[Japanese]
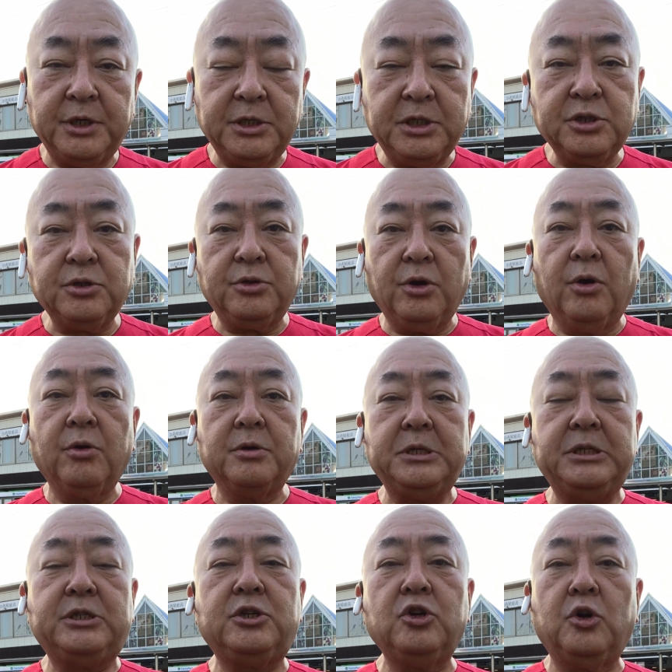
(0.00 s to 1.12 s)
24
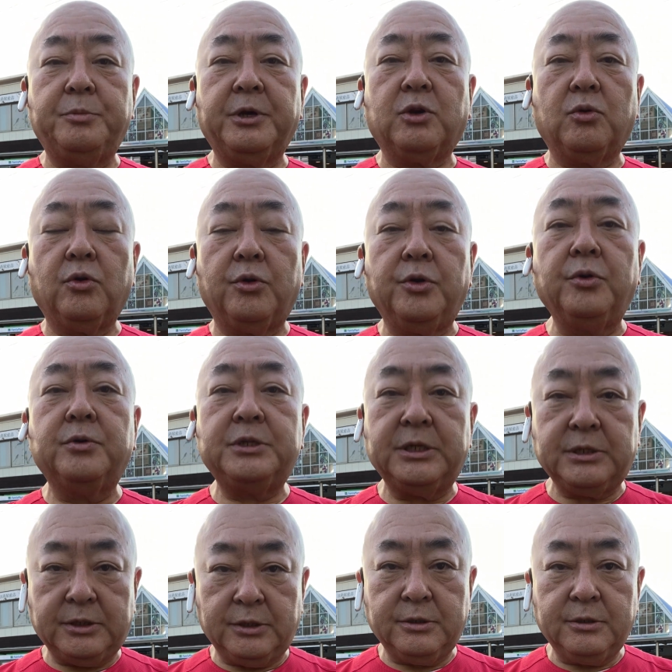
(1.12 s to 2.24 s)
日曜日、この両
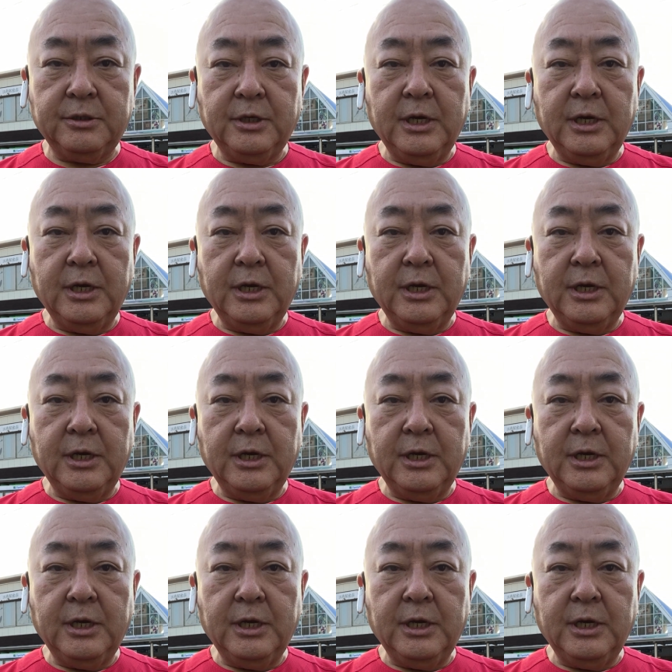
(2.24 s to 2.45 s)
日、